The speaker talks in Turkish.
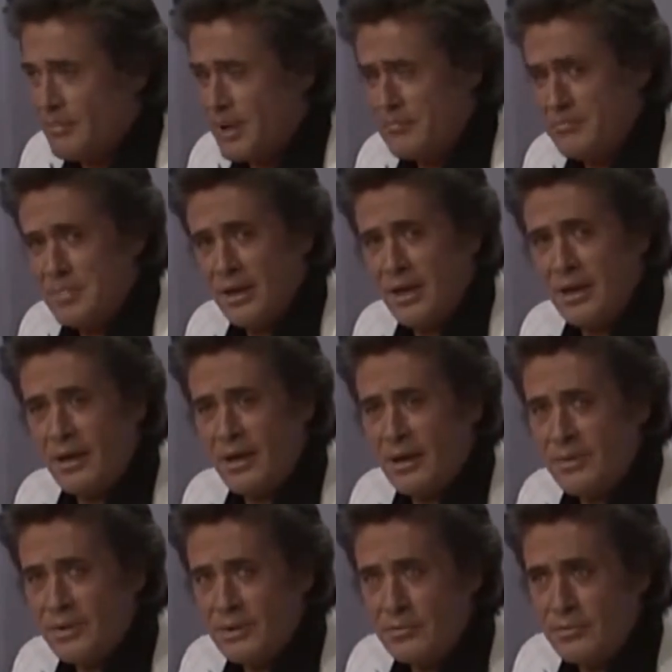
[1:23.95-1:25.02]
Ben bir ara
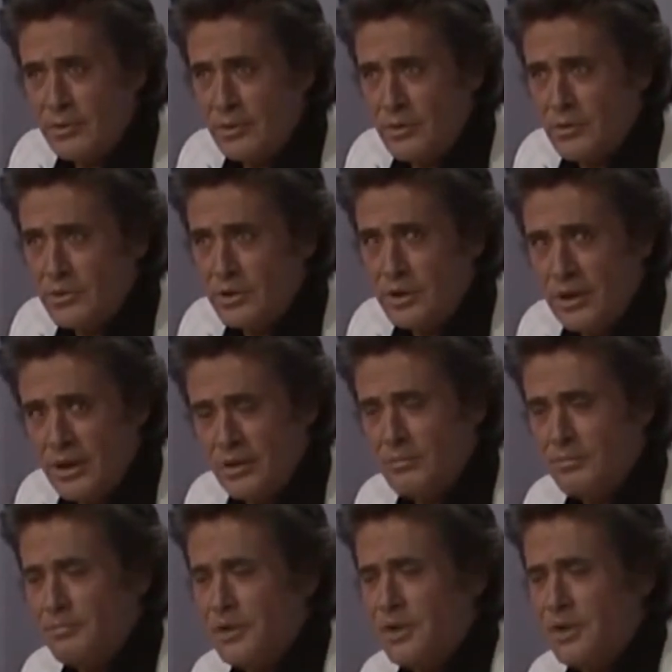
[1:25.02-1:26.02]
abi dedim ne olur yenil.